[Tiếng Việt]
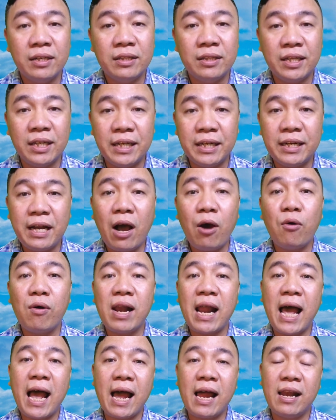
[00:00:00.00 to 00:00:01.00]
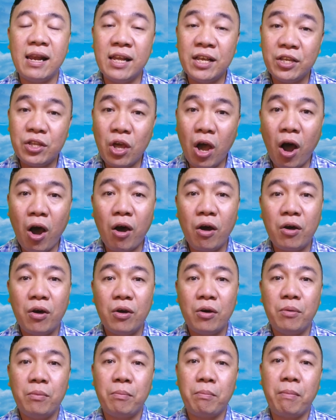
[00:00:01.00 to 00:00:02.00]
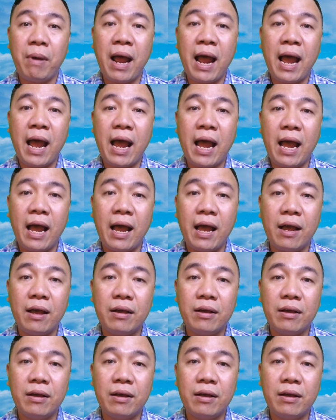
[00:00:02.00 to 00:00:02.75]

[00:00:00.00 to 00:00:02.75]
thì đâu là lý do mà